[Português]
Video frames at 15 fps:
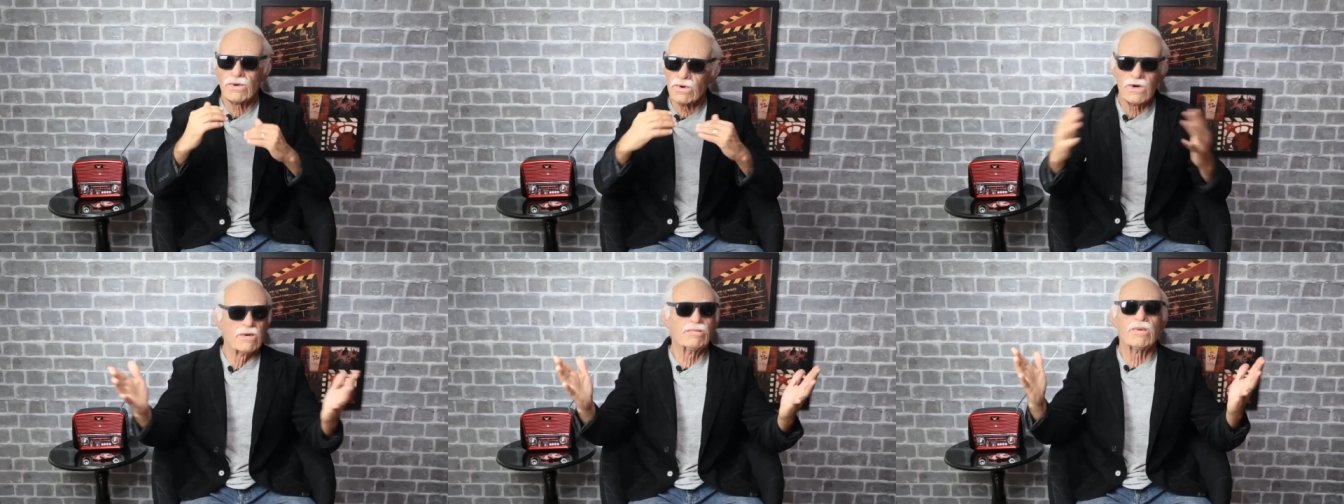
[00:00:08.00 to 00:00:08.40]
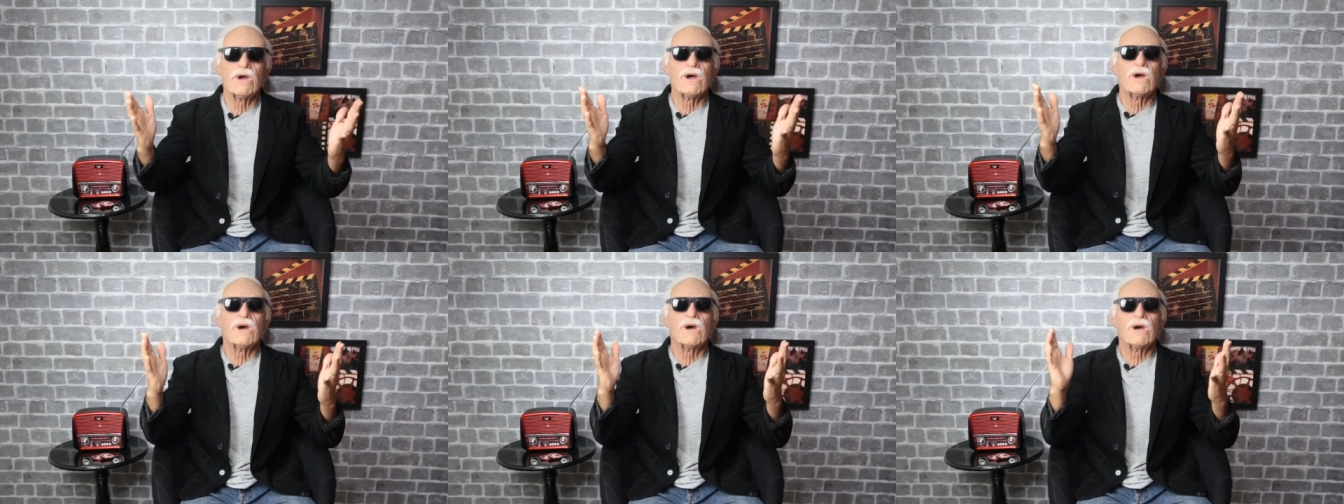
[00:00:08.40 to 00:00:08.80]

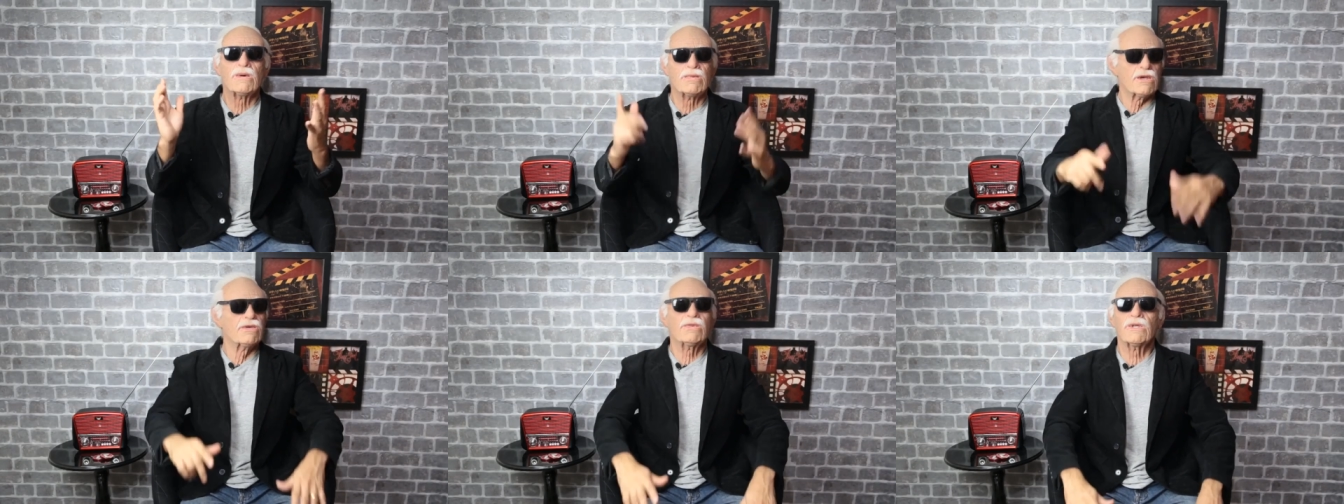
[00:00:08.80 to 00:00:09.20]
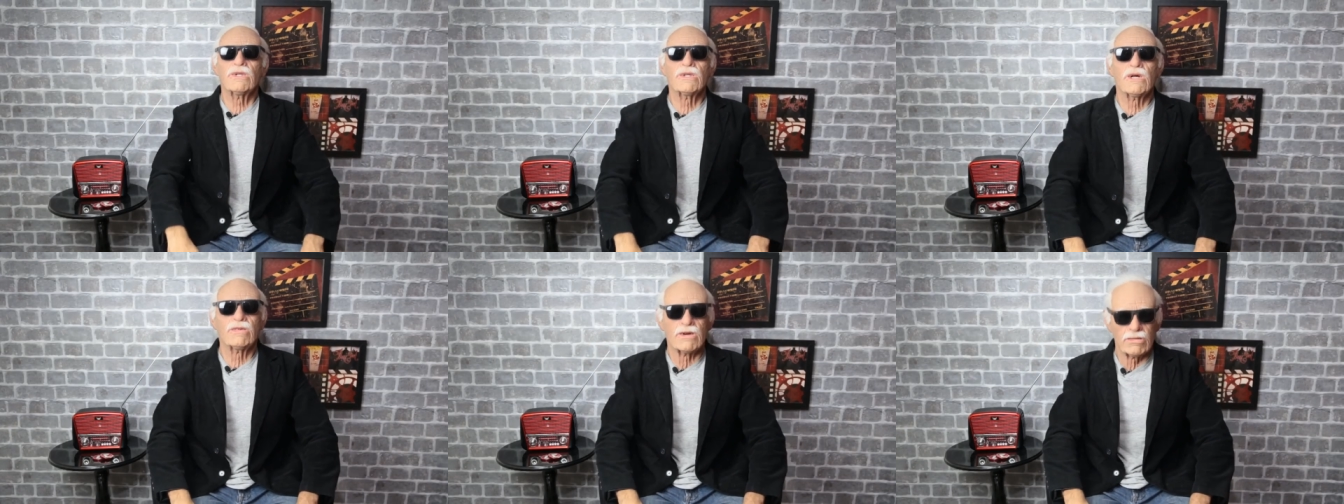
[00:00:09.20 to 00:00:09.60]
Opa,
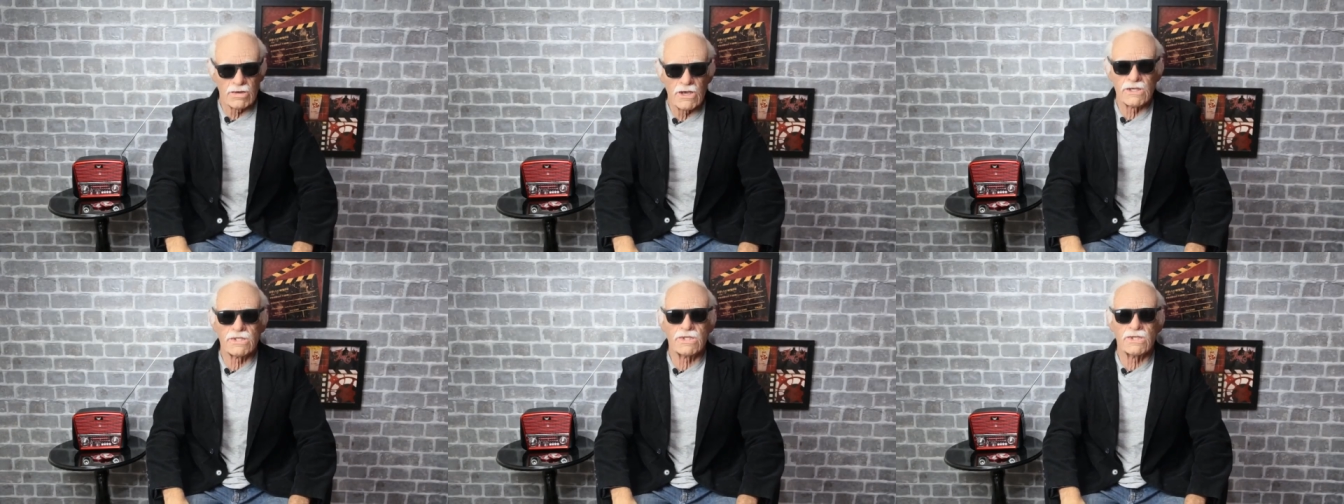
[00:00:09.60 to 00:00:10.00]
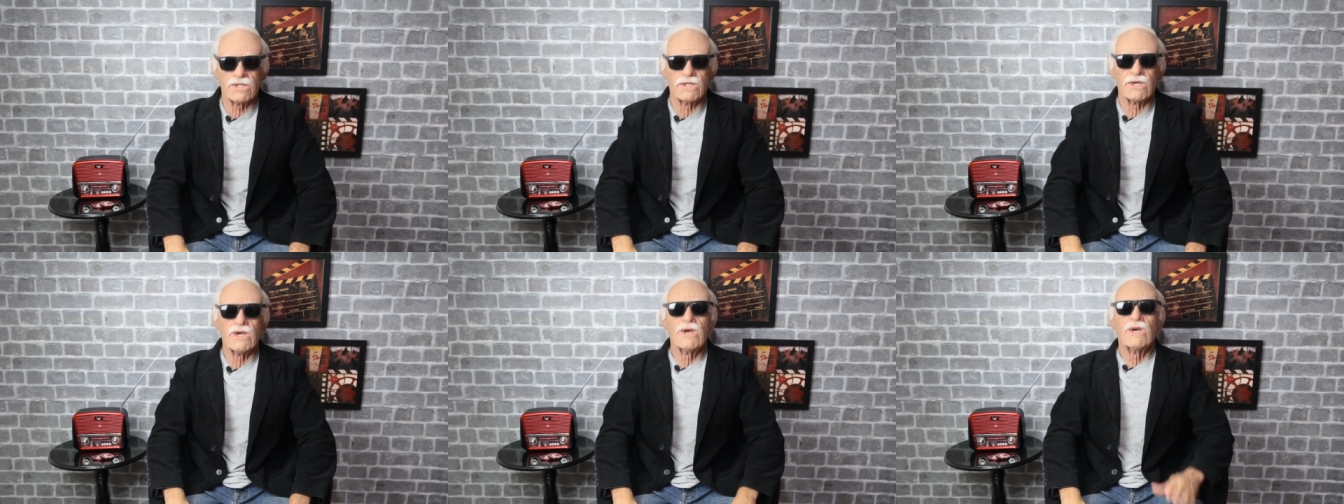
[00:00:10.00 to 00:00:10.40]
bem-vindo
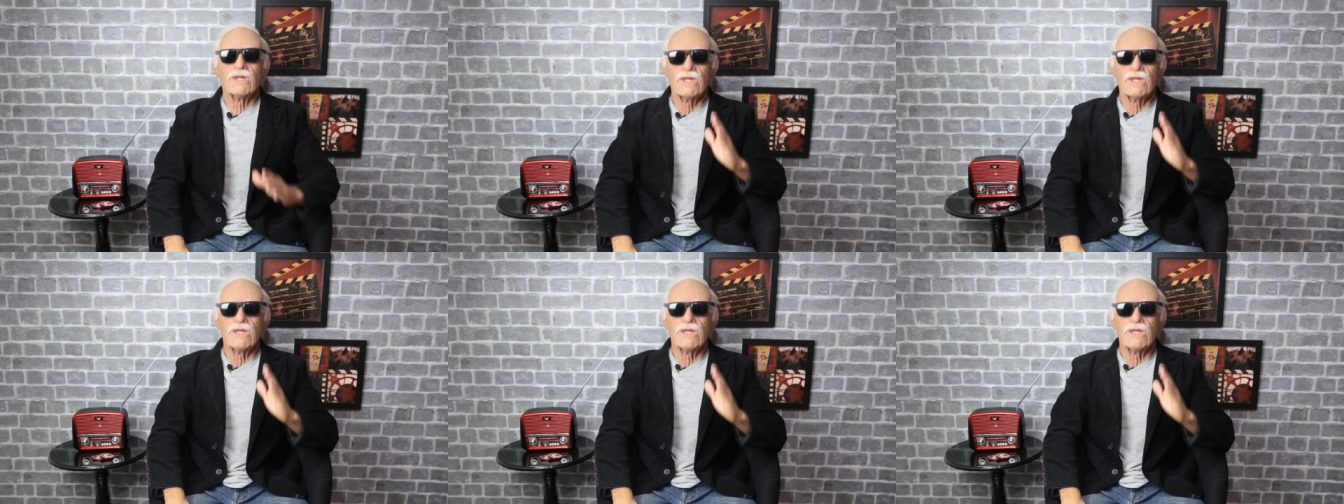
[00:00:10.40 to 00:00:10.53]
novamente!